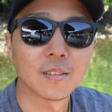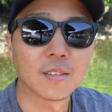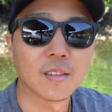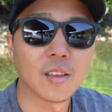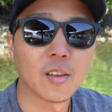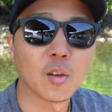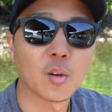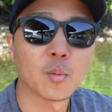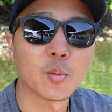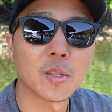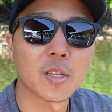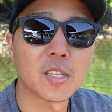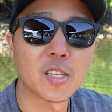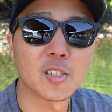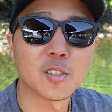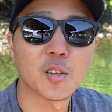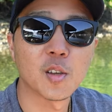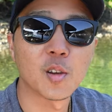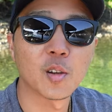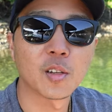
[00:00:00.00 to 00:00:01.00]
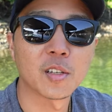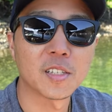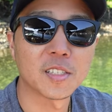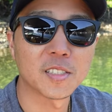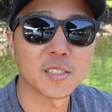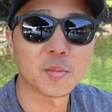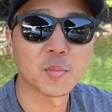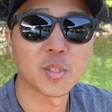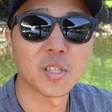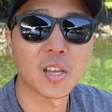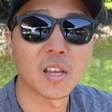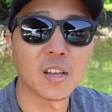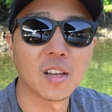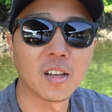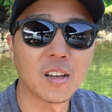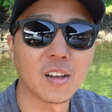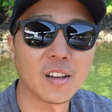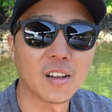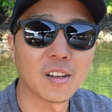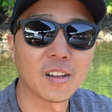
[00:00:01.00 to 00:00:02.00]
네 여러분 안녕하세요 크리스입니다
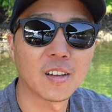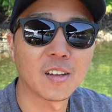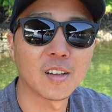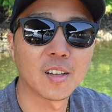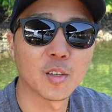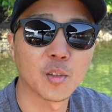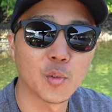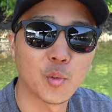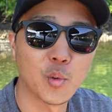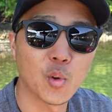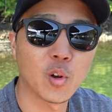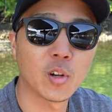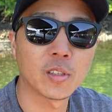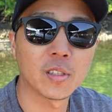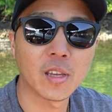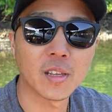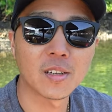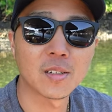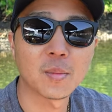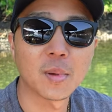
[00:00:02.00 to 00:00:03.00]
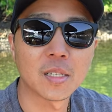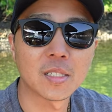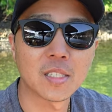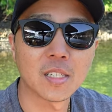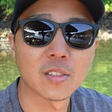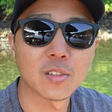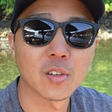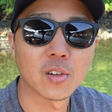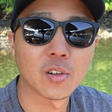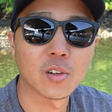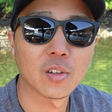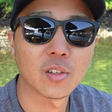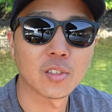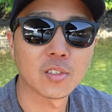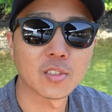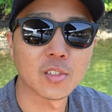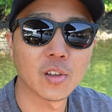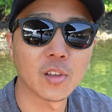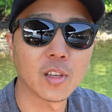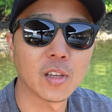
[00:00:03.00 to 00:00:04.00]
아 6월달을 맞이해서
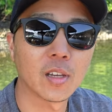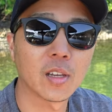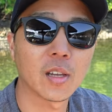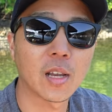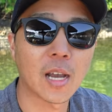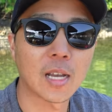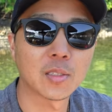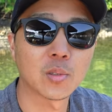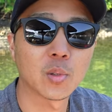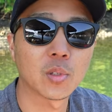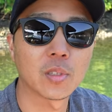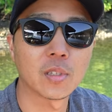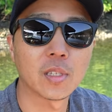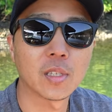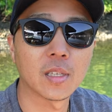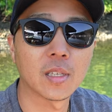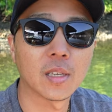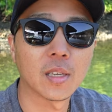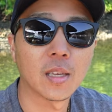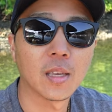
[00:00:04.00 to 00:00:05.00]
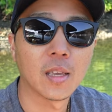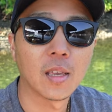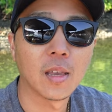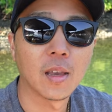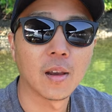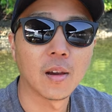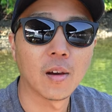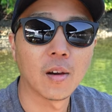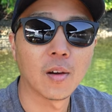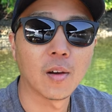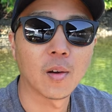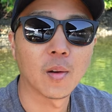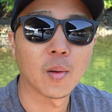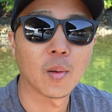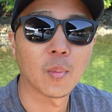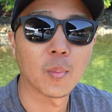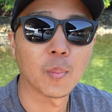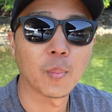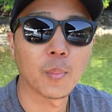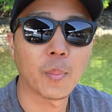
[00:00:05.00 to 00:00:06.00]
저희 그 가족들이 어,
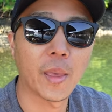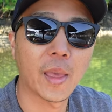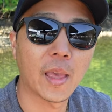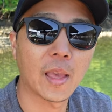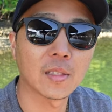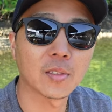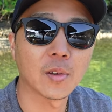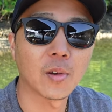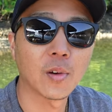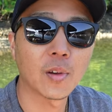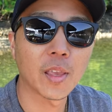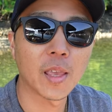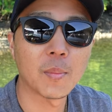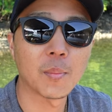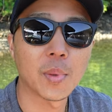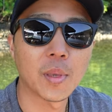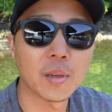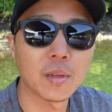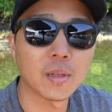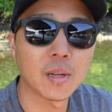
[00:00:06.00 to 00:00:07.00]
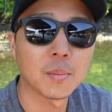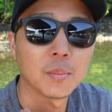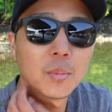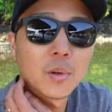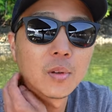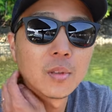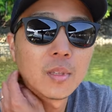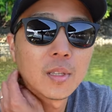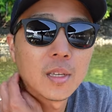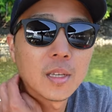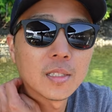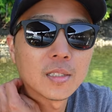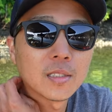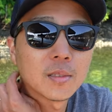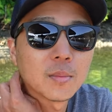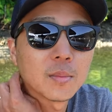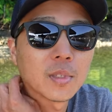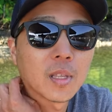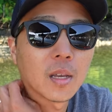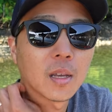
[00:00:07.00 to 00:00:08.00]
배에서 캠핑을 한번
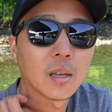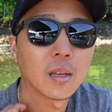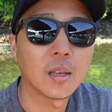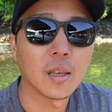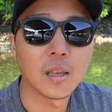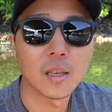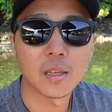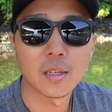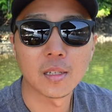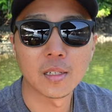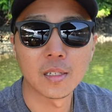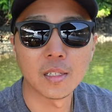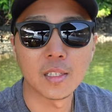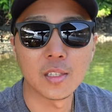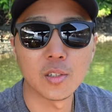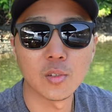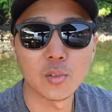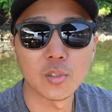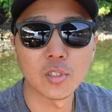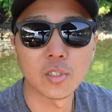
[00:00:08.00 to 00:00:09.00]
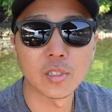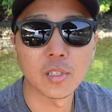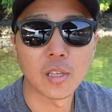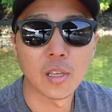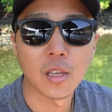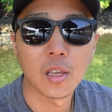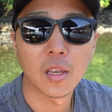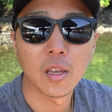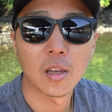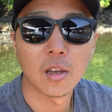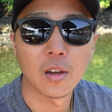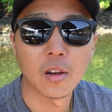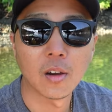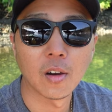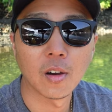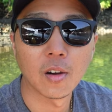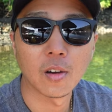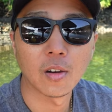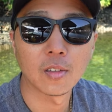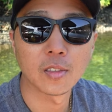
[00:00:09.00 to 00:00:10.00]
했습니다 그 이유는
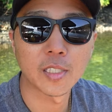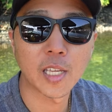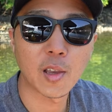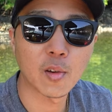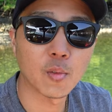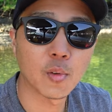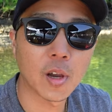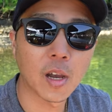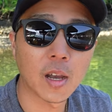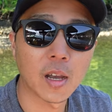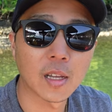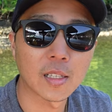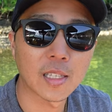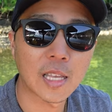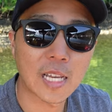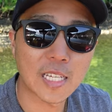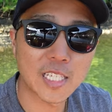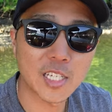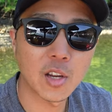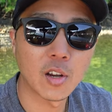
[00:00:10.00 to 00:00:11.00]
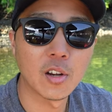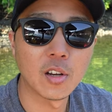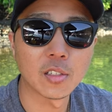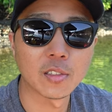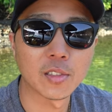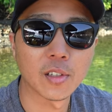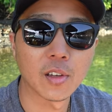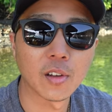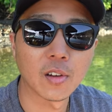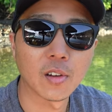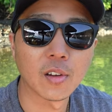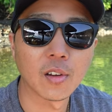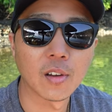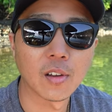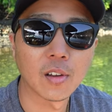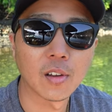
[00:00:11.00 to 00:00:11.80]
어, 새우가 다시 열렸어요